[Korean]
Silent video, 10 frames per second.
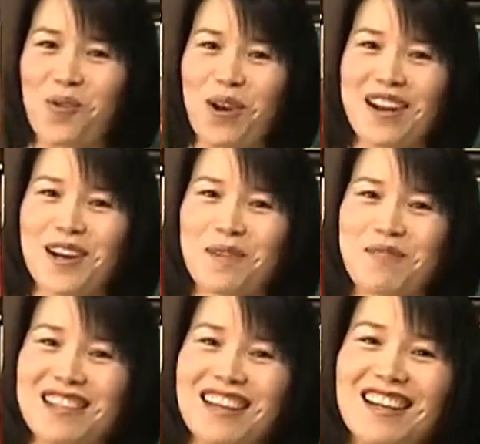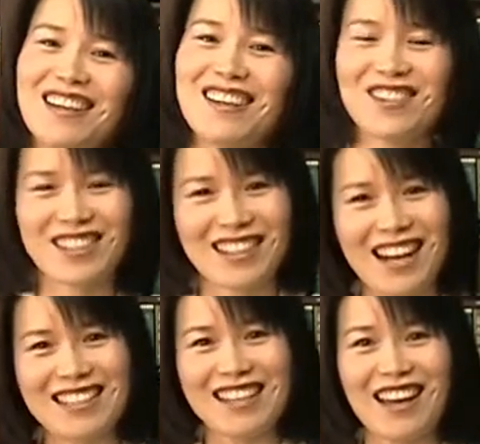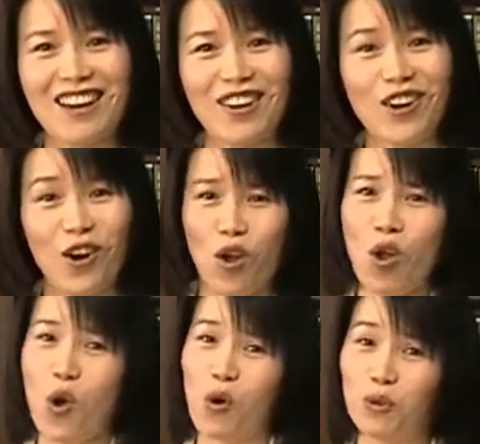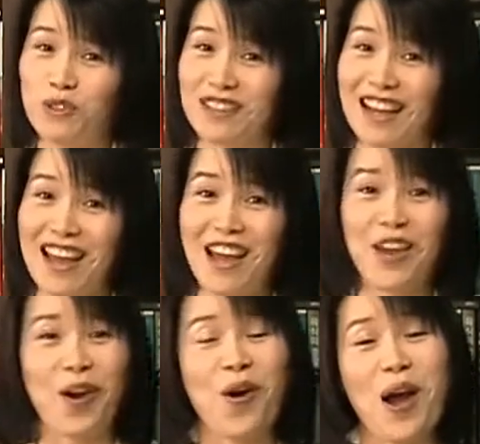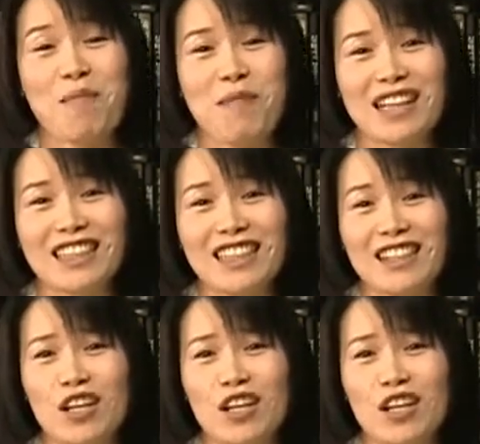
Welcome's English 시간이에요. 오늘의 영어 한마디.